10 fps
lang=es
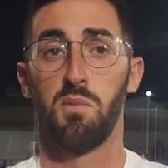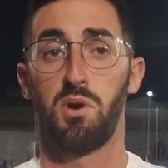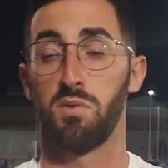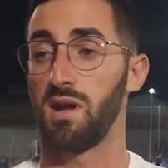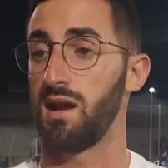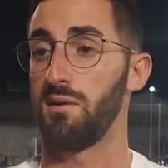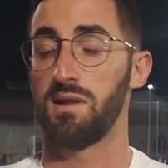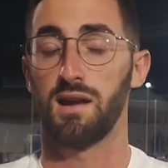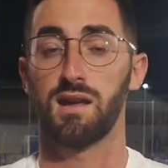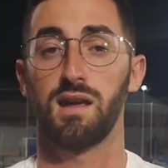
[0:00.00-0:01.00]
pero bien, la
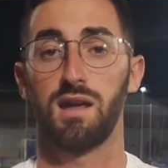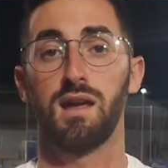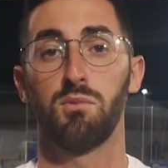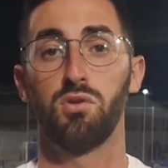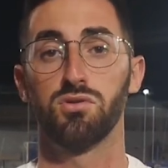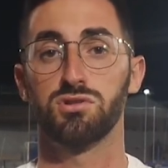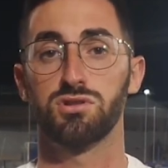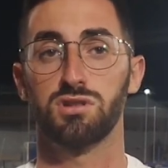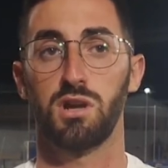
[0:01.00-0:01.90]
verdad que hemos,